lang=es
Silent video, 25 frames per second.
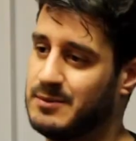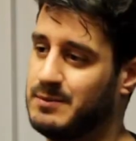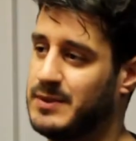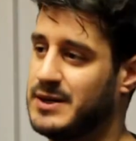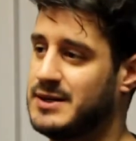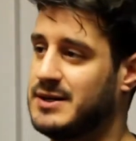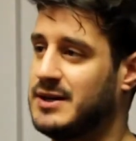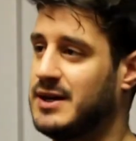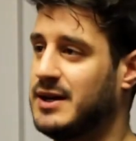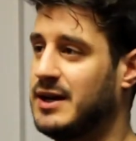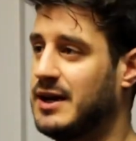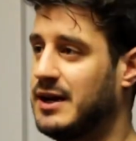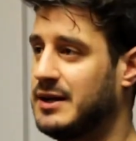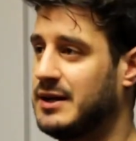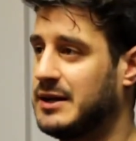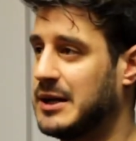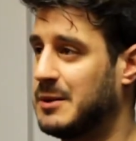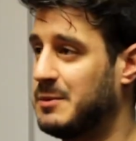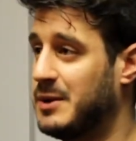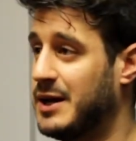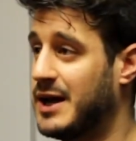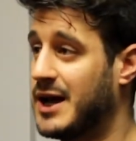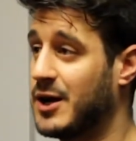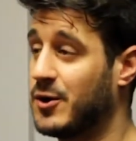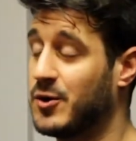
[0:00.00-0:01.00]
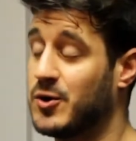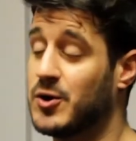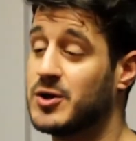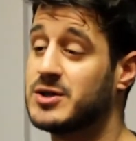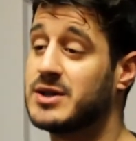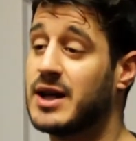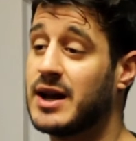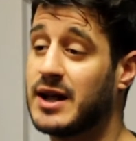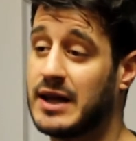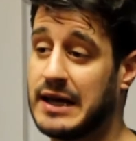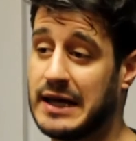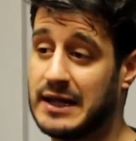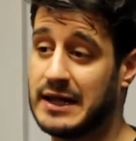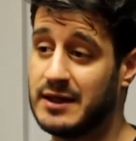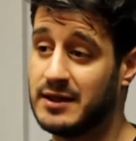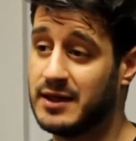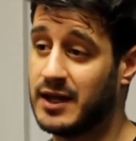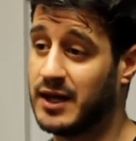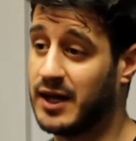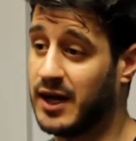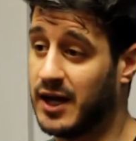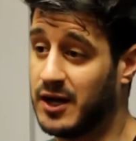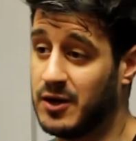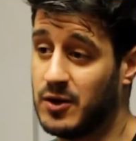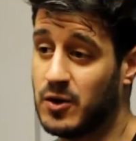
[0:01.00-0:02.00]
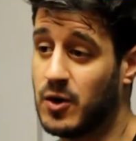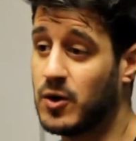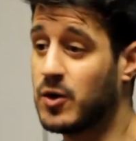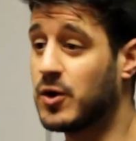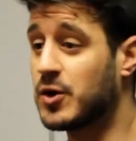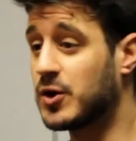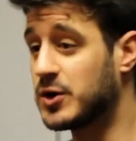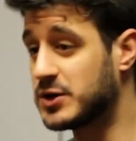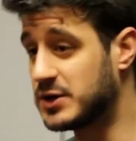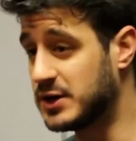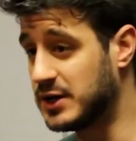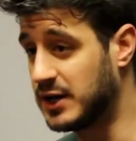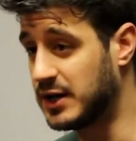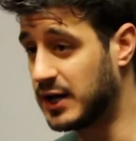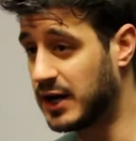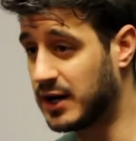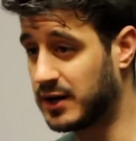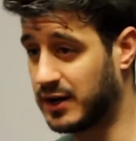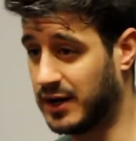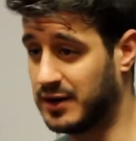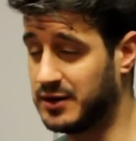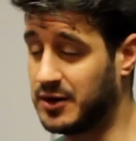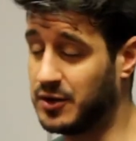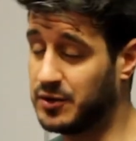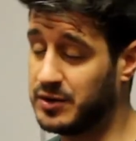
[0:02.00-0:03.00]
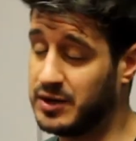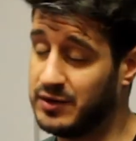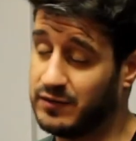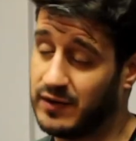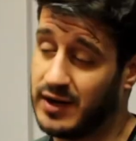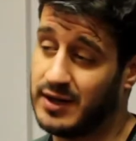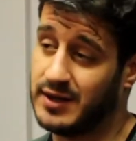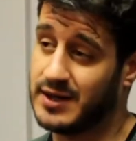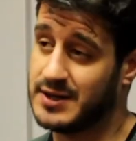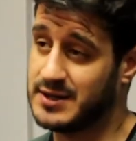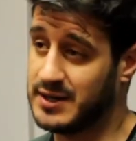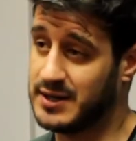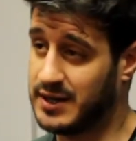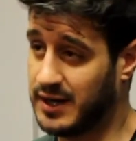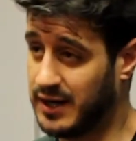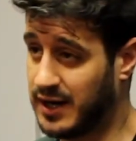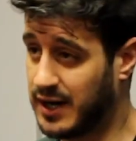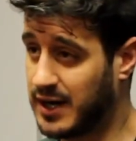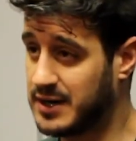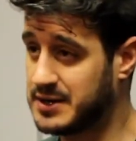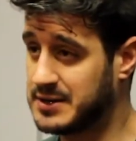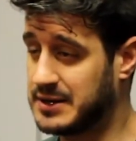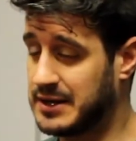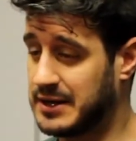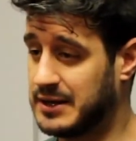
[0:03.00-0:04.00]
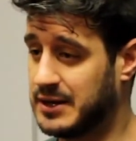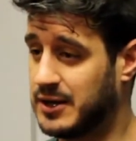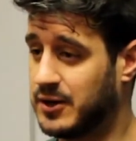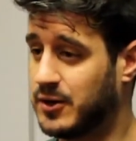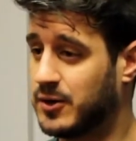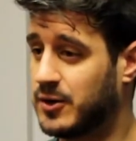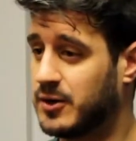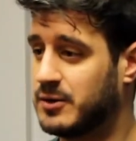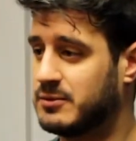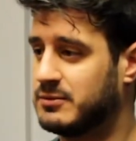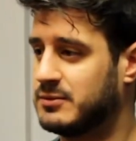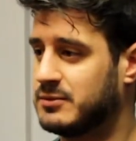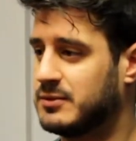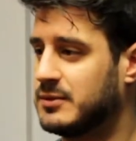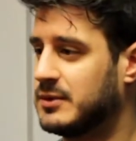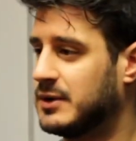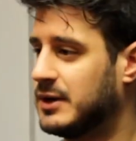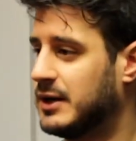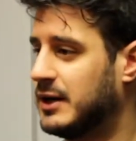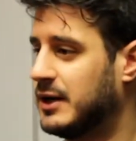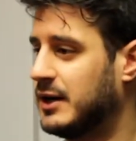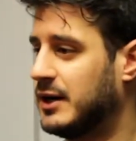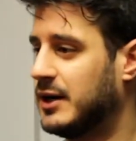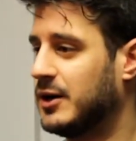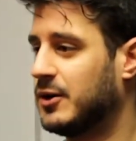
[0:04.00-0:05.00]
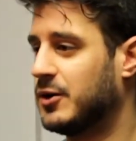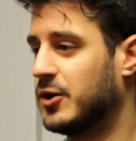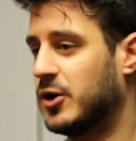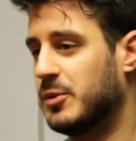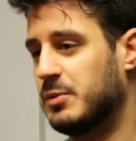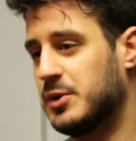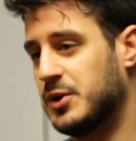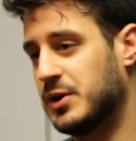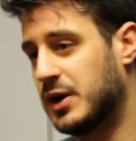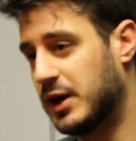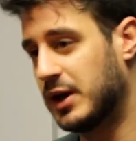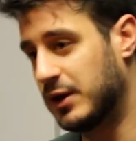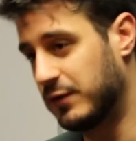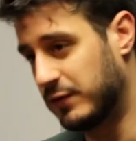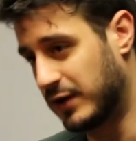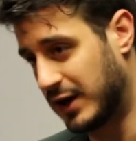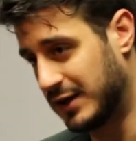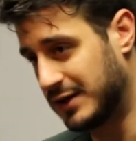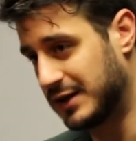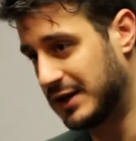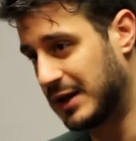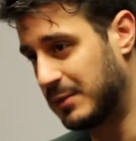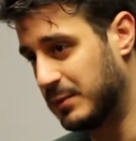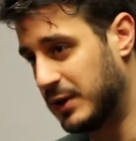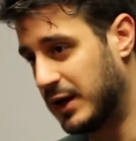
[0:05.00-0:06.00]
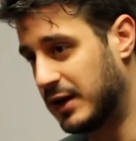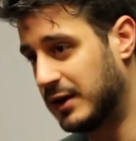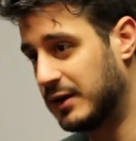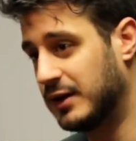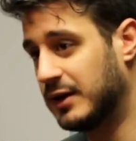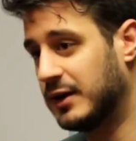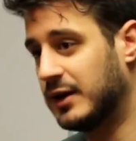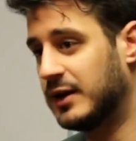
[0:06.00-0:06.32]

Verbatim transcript: empecé también a conocer gente que no conocía, gente con diferentes ideas, gente con, eh, opiniones diferentes también.